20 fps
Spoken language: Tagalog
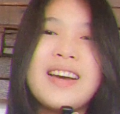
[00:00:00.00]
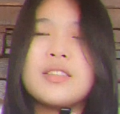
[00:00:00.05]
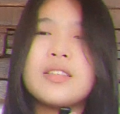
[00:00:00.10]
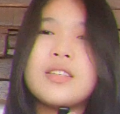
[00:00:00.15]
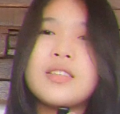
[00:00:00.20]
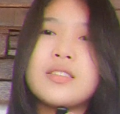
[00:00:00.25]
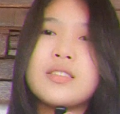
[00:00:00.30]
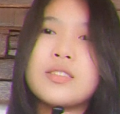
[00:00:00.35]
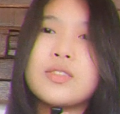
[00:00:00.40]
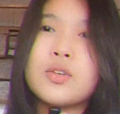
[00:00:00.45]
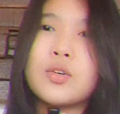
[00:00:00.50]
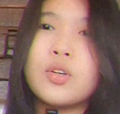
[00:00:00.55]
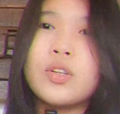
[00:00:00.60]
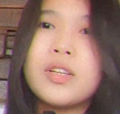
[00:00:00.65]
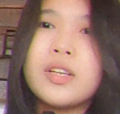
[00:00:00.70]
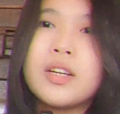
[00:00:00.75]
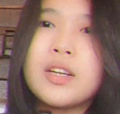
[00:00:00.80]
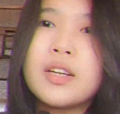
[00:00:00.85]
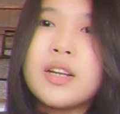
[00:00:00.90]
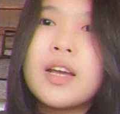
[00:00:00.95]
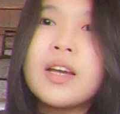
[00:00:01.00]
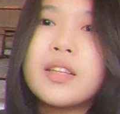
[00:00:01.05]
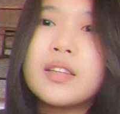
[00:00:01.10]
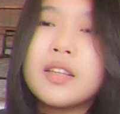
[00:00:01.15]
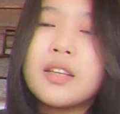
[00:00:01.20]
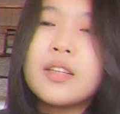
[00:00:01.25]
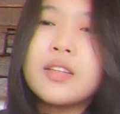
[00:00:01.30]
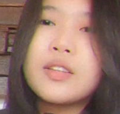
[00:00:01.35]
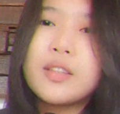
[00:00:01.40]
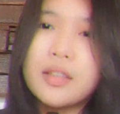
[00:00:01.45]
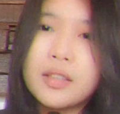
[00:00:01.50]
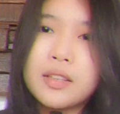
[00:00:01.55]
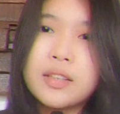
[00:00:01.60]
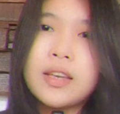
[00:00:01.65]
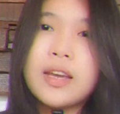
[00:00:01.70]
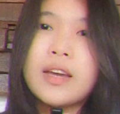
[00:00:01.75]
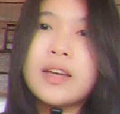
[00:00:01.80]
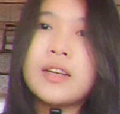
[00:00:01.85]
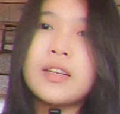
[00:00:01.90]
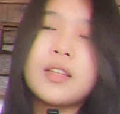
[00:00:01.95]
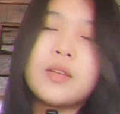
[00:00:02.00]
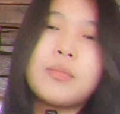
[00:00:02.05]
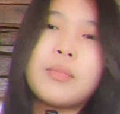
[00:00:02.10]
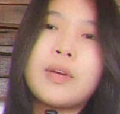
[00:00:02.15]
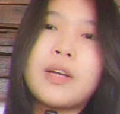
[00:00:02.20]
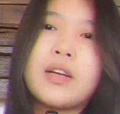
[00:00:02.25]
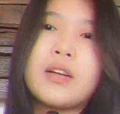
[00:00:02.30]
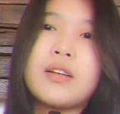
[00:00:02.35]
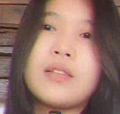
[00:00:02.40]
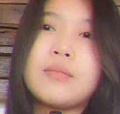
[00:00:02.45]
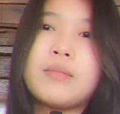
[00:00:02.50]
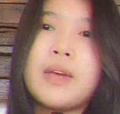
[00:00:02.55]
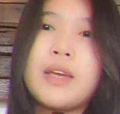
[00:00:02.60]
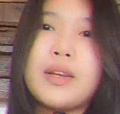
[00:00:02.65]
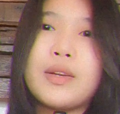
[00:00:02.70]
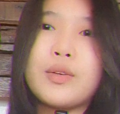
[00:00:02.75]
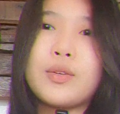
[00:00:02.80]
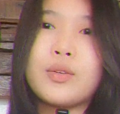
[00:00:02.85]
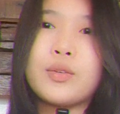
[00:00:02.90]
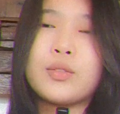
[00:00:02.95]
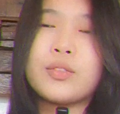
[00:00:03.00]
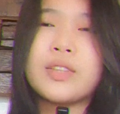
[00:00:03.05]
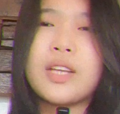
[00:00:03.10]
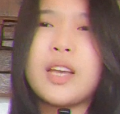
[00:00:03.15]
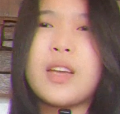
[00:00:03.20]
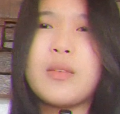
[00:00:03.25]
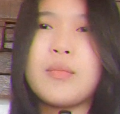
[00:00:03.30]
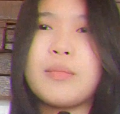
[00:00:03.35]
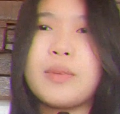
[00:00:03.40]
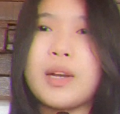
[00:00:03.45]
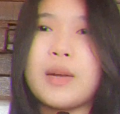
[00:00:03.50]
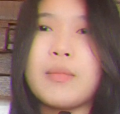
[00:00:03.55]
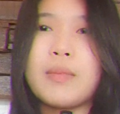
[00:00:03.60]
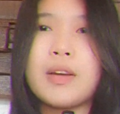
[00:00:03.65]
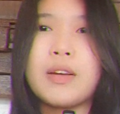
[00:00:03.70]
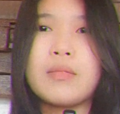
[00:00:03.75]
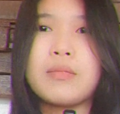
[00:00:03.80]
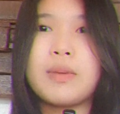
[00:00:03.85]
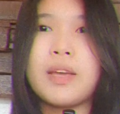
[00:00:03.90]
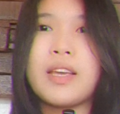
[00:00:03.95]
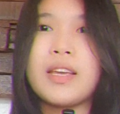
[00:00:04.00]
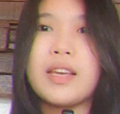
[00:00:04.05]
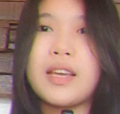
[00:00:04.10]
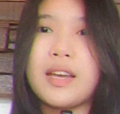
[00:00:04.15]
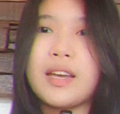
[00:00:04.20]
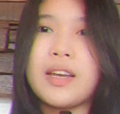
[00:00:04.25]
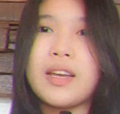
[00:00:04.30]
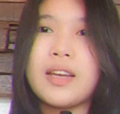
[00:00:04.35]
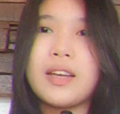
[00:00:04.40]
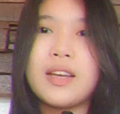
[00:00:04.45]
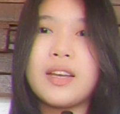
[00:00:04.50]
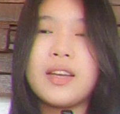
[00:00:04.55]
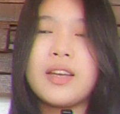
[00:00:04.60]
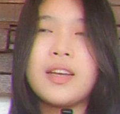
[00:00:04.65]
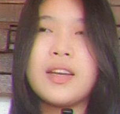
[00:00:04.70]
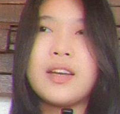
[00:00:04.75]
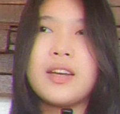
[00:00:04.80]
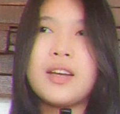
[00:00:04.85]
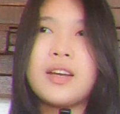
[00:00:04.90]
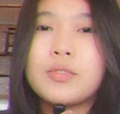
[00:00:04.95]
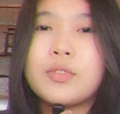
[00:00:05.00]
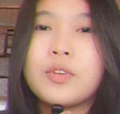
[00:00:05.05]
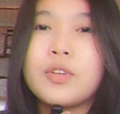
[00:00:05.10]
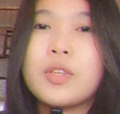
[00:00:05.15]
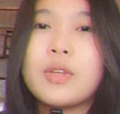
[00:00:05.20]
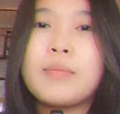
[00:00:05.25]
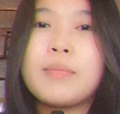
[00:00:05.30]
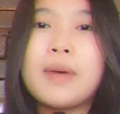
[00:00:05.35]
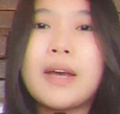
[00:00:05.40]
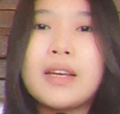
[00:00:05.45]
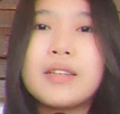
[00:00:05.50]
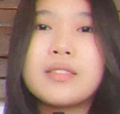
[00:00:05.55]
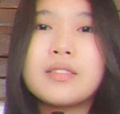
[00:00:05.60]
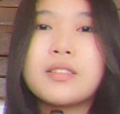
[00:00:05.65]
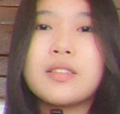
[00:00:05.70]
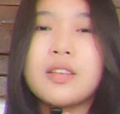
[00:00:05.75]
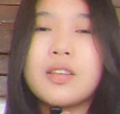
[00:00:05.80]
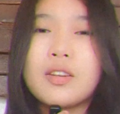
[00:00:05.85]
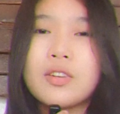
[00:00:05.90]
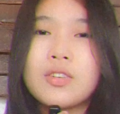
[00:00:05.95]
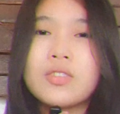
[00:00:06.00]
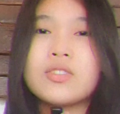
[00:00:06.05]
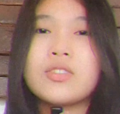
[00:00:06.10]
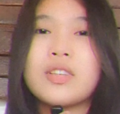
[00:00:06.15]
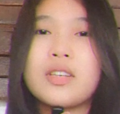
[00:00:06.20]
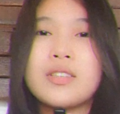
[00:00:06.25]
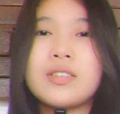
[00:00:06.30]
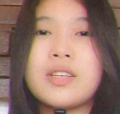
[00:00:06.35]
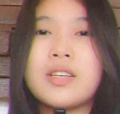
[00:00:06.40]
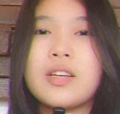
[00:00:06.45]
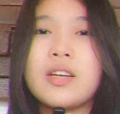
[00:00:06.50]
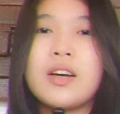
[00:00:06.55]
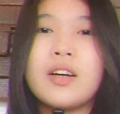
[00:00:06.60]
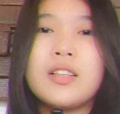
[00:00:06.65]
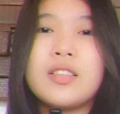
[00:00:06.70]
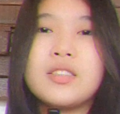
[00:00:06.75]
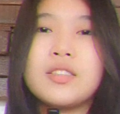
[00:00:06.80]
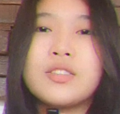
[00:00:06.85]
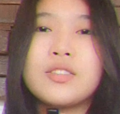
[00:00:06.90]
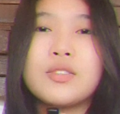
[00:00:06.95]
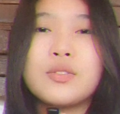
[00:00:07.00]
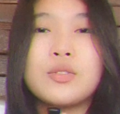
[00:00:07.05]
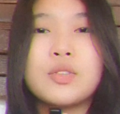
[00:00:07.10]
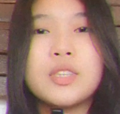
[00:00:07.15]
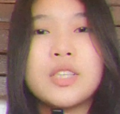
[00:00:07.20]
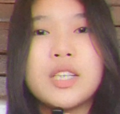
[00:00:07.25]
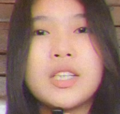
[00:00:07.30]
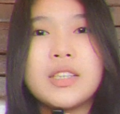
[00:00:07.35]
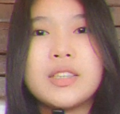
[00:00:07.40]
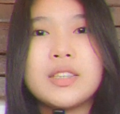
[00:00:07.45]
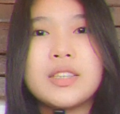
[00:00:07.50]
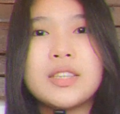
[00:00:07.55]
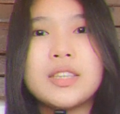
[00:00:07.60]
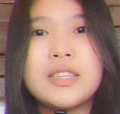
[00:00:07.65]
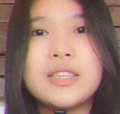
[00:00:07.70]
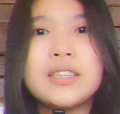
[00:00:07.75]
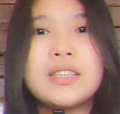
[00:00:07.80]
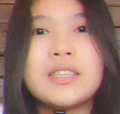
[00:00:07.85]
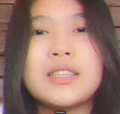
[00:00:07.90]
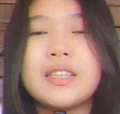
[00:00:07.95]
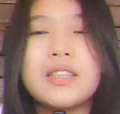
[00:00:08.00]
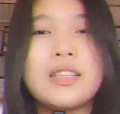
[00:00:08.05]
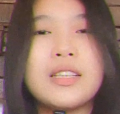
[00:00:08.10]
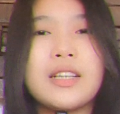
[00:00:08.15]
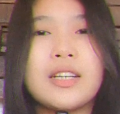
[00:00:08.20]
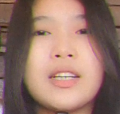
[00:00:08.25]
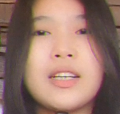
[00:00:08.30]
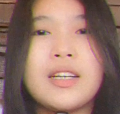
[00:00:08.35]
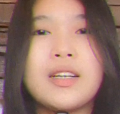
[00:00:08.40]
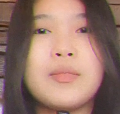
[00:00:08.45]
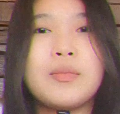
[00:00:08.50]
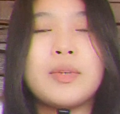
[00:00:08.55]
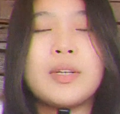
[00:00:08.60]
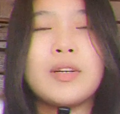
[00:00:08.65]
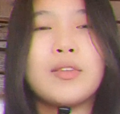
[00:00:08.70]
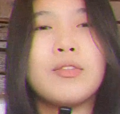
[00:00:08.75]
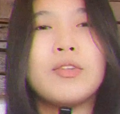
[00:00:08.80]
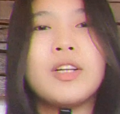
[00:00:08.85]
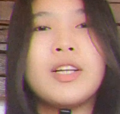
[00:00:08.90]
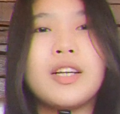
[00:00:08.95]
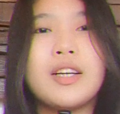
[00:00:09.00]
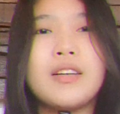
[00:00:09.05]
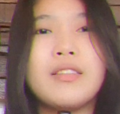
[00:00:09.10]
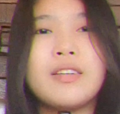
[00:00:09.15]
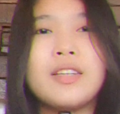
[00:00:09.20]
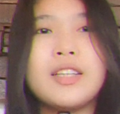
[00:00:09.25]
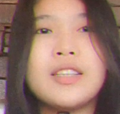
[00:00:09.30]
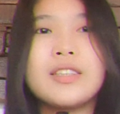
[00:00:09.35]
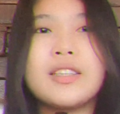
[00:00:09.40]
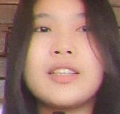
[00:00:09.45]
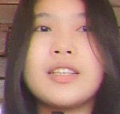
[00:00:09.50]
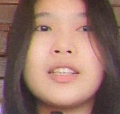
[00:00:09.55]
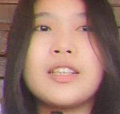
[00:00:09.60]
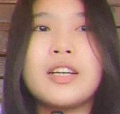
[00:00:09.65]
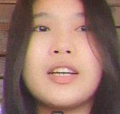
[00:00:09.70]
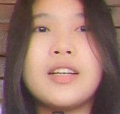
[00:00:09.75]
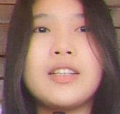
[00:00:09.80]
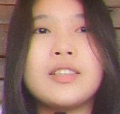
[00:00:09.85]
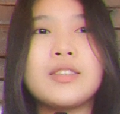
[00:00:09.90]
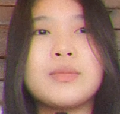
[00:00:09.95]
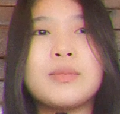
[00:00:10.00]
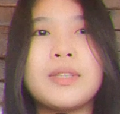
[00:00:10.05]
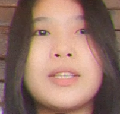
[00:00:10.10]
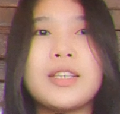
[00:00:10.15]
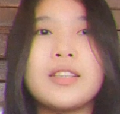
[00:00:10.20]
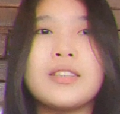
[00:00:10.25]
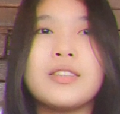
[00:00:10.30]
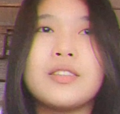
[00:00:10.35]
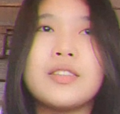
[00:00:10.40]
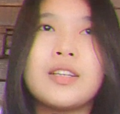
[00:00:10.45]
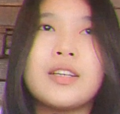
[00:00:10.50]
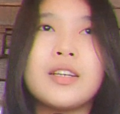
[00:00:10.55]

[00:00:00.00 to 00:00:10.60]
This school year lang din nangyari na parang merong time para magpahinga for the past years as a college student. Hindi talaga. Parang wala, wala talaga halos pahinga nun.